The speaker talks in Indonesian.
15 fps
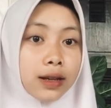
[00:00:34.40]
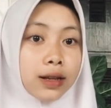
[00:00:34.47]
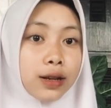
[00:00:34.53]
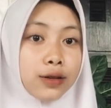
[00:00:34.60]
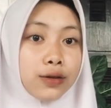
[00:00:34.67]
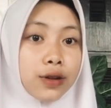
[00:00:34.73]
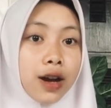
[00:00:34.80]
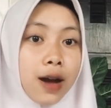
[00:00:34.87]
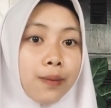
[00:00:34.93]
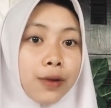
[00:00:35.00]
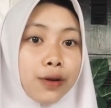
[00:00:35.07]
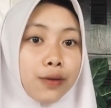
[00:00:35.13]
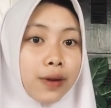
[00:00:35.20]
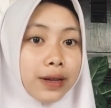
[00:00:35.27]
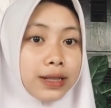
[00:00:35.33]
dan juga
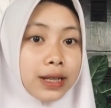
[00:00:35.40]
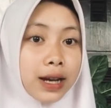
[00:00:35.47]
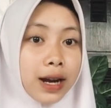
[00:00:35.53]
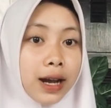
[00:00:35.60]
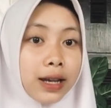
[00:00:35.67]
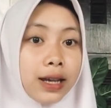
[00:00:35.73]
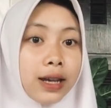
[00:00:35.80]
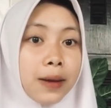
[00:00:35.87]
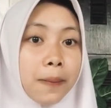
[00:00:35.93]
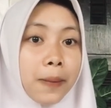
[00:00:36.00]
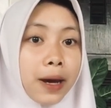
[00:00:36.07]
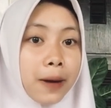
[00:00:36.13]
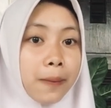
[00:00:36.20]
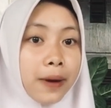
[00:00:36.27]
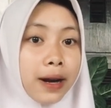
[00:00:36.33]
mewawancarai
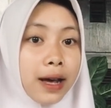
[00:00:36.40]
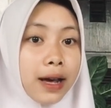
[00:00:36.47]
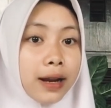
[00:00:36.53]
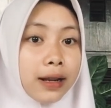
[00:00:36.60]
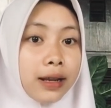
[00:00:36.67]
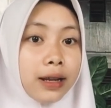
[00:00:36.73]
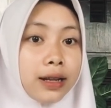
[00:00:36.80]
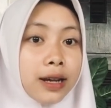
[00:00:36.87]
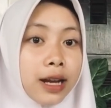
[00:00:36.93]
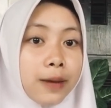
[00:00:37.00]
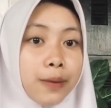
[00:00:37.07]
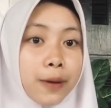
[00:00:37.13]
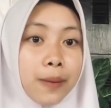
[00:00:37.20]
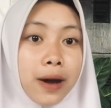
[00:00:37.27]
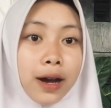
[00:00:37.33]
para penari dari
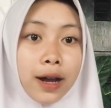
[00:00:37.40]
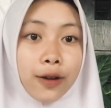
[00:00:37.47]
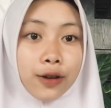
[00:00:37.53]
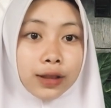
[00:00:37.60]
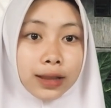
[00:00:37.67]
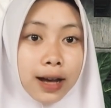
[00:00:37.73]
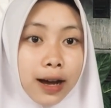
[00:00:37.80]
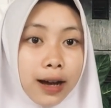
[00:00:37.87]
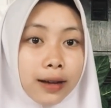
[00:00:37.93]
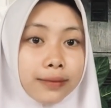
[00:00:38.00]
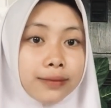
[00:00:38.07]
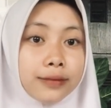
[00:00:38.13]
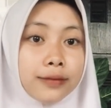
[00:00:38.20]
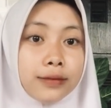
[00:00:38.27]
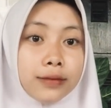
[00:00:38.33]
berbagai kota.
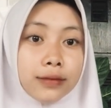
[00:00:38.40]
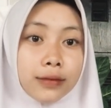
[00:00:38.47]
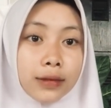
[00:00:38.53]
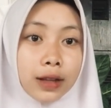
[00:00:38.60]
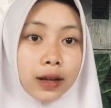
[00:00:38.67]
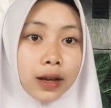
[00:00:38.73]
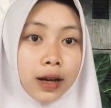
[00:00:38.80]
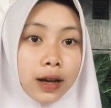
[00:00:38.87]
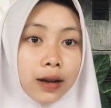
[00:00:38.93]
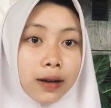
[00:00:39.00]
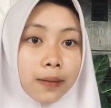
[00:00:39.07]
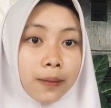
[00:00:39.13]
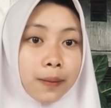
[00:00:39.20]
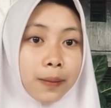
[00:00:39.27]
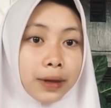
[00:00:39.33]

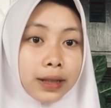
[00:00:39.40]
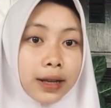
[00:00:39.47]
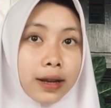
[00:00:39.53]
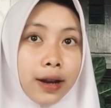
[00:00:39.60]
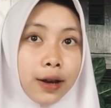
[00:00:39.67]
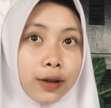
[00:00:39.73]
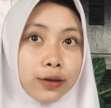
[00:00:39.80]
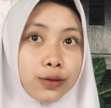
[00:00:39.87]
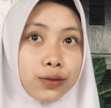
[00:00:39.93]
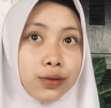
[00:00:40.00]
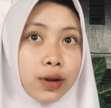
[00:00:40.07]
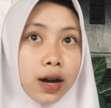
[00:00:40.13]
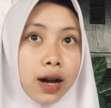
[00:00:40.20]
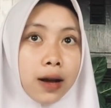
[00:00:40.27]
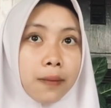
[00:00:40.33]
Pertanyaan yang
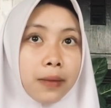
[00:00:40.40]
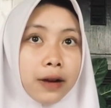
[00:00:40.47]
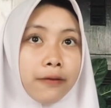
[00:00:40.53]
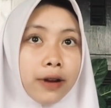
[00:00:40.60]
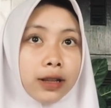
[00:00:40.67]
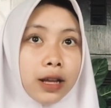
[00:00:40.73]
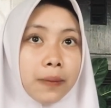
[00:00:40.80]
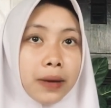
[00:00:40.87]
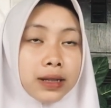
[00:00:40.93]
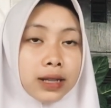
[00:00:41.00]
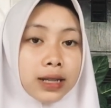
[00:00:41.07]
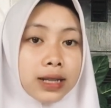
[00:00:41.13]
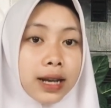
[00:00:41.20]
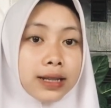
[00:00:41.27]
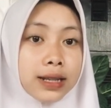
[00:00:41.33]
kedua, manfaat apa
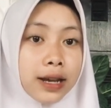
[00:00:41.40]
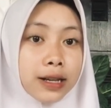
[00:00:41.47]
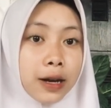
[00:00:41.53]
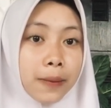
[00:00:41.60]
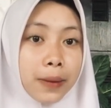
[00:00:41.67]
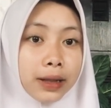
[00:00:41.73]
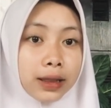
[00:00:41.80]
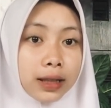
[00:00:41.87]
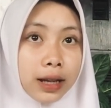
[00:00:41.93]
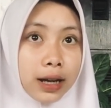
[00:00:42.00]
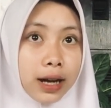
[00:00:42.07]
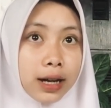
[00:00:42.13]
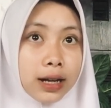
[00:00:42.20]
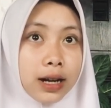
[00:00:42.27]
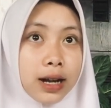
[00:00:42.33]
saja yang saya
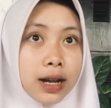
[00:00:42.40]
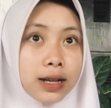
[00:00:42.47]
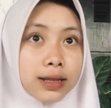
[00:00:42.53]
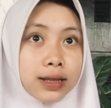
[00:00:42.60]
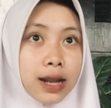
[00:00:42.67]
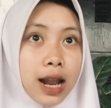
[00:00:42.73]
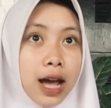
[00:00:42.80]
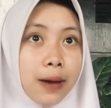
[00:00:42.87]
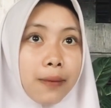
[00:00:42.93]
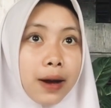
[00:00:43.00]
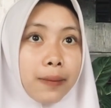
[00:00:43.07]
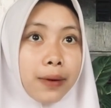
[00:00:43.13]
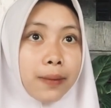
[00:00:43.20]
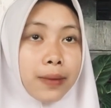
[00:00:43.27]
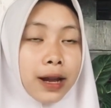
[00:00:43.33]
dapatkan selama
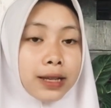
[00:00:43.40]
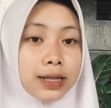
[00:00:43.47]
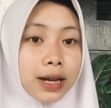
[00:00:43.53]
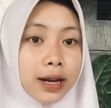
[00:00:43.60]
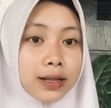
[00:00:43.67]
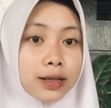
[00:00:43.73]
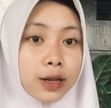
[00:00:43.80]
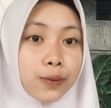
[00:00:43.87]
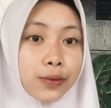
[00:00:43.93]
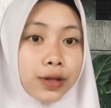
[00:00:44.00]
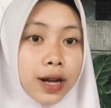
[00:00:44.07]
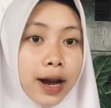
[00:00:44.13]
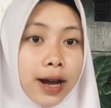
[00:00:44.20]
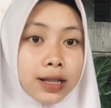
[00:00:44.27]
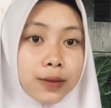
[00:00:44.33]
pembelajaran seni
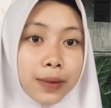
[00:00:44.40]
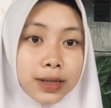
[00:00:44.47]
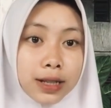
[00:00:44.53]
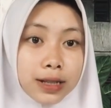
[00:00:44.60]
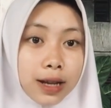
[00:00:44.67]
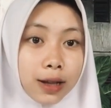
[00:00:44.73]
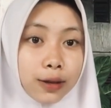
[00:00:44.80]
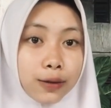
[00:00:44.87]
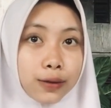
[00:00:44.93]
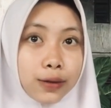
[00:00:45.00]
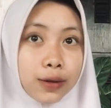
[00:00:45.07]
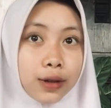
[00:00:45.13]
budaya semester 1?